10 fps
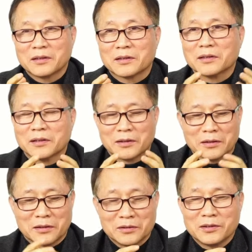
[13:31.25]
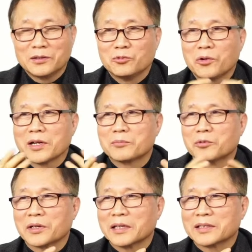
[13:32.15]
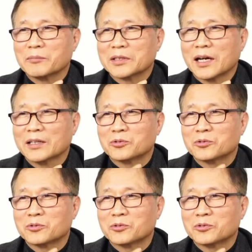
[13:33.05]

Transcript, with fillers: 그 이런 노래를 부르게 했답니다.